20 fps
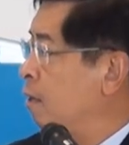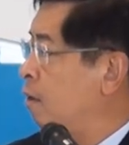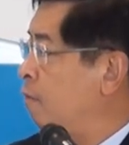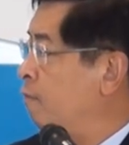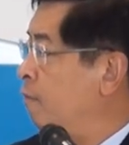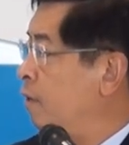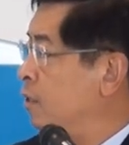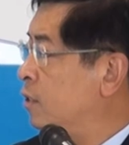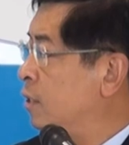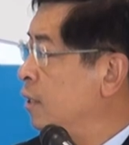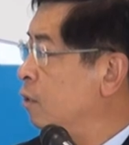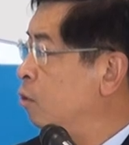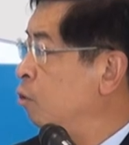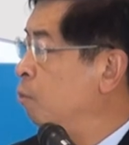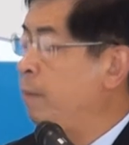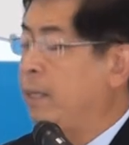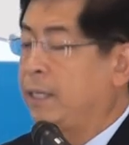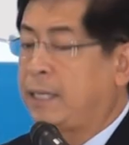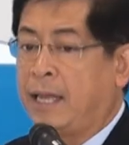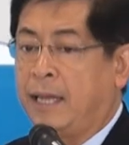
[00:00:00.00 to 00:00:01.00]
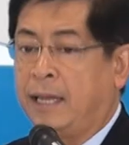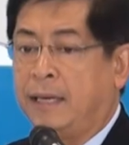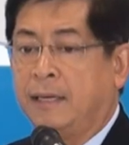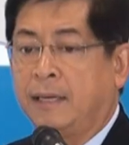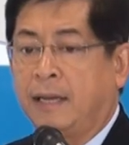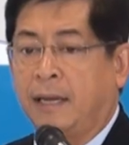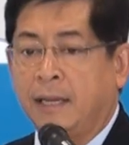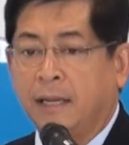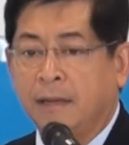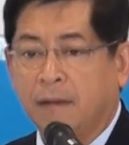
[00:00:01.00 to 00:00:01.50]
conversion to methane
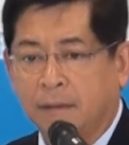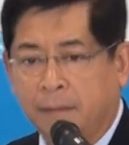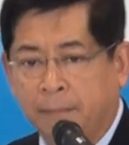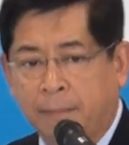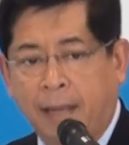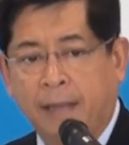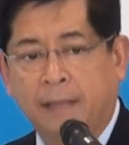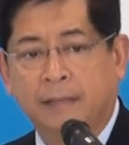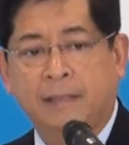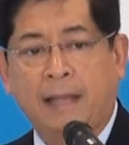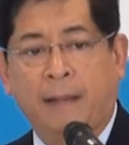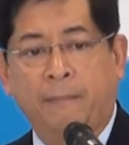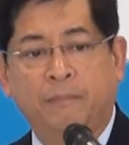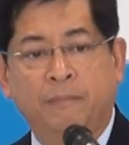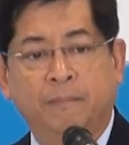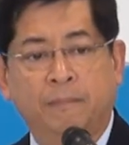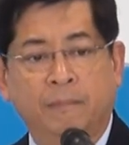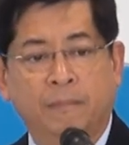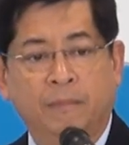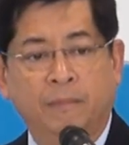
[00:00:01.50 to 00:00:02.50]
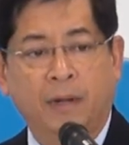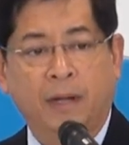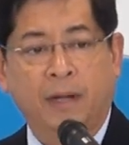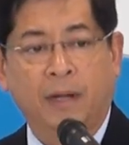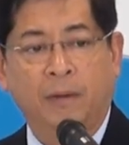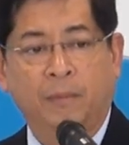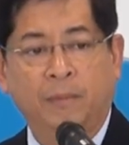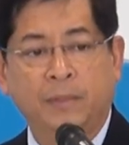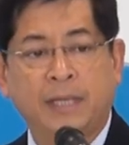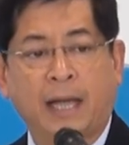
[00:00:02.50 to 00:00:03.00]
อันนี้ก็กำลัง
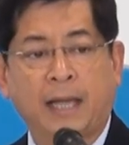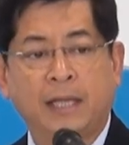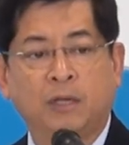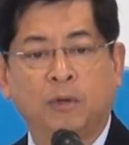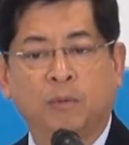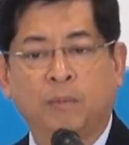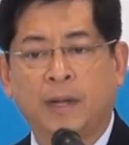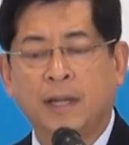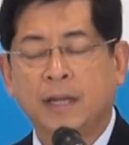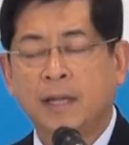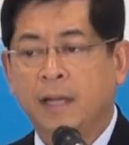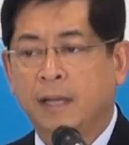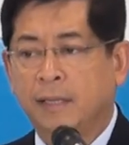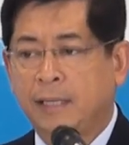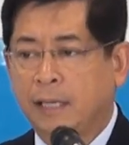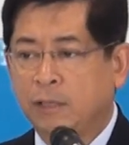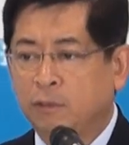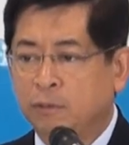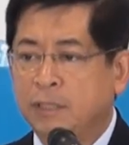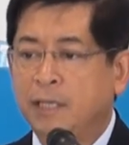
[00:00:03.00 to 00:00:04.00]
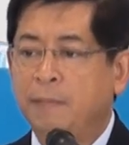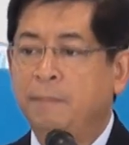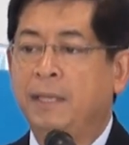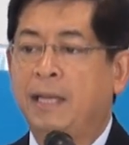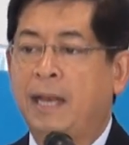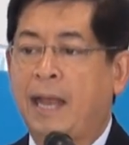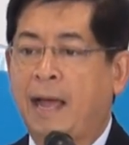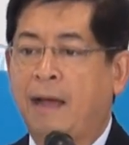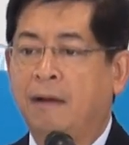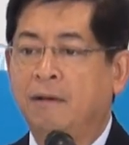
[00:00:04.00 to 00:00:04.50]
ทำวิจัยอยู่ว่าเทคโนโลยี
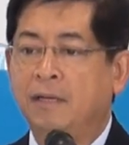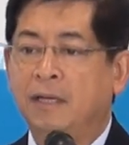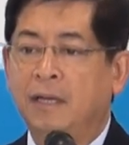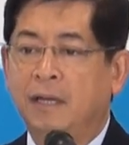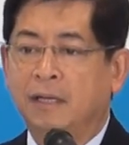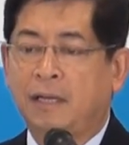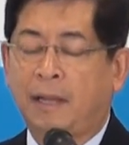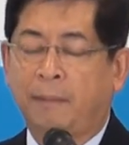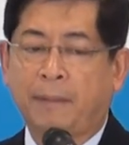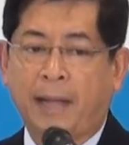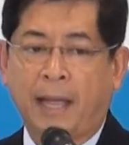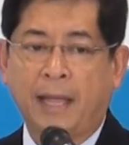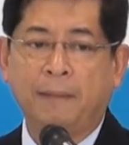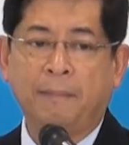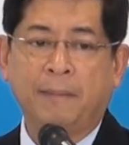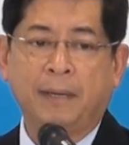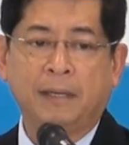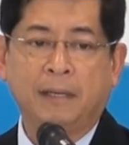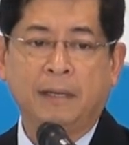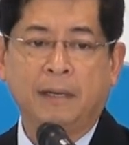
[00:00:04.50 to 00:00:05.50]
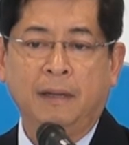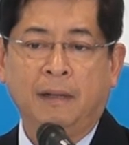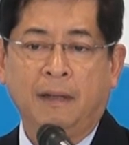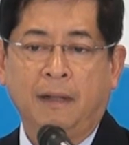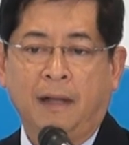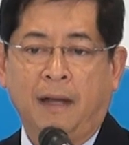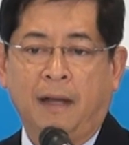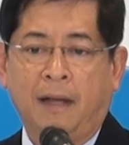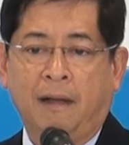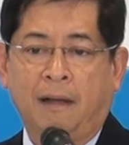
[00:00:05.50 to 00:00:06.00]
มีแล้วทำไงให้มัน
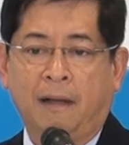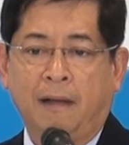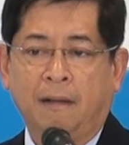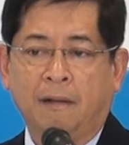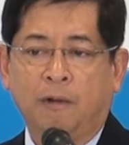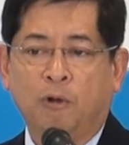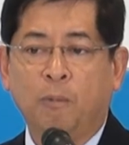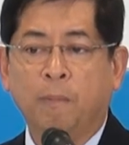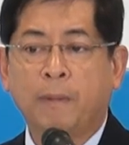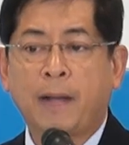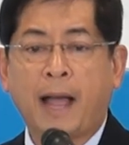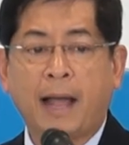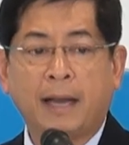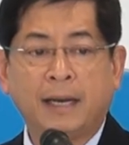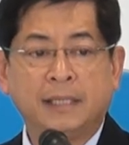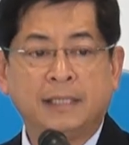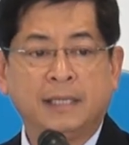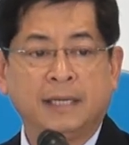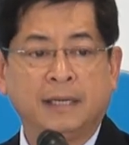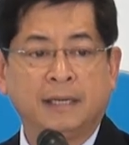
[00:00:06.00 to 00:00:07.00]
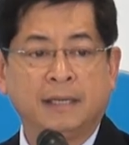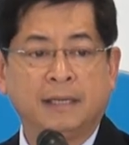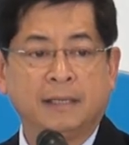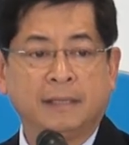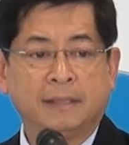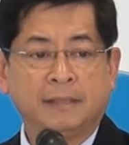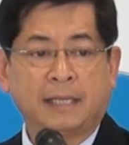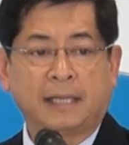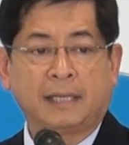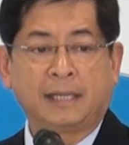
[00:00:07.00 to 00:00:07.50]
คุ้มค่าในเชิง
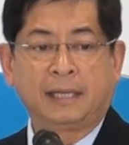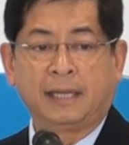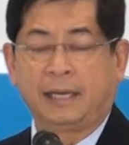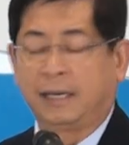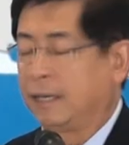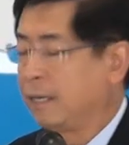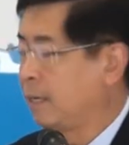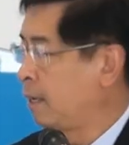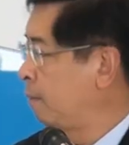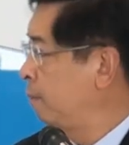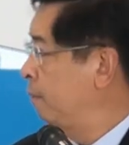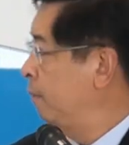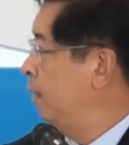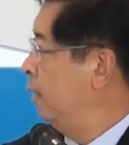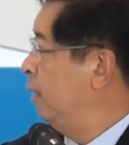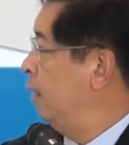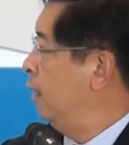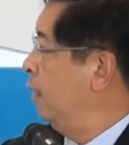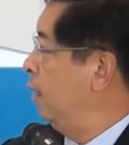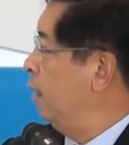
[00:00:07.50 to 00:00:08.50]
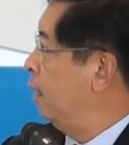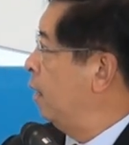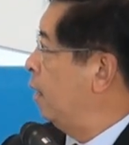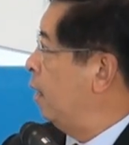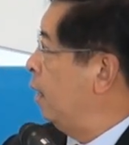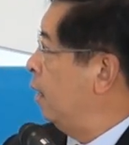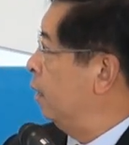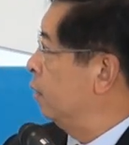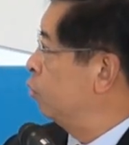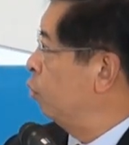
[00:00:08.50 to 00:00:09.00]
เศรษฐกิจนะครับ
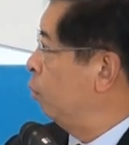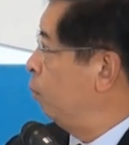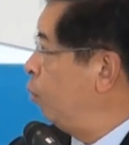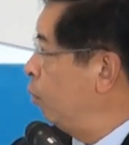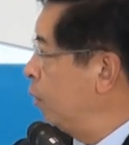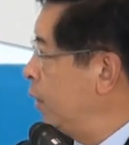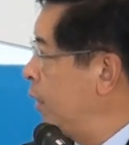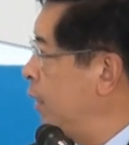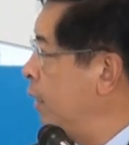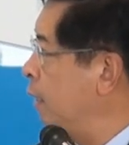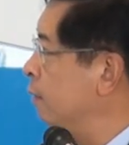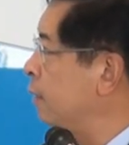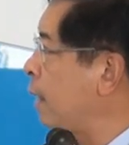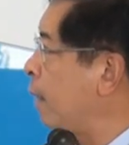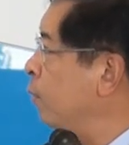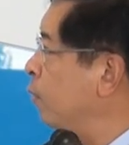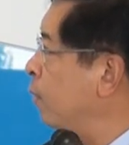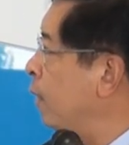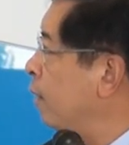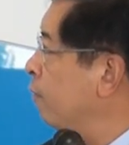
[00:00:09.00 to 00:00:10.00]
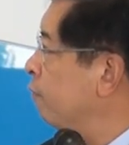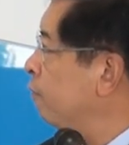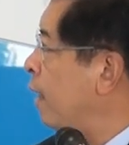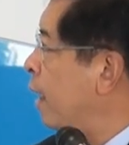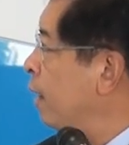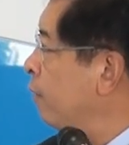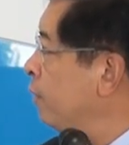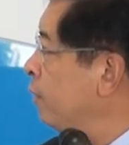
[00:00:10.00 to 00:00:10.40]
ส่วนพวกนี้เนี่ยเราทำอยู่แล้ว fly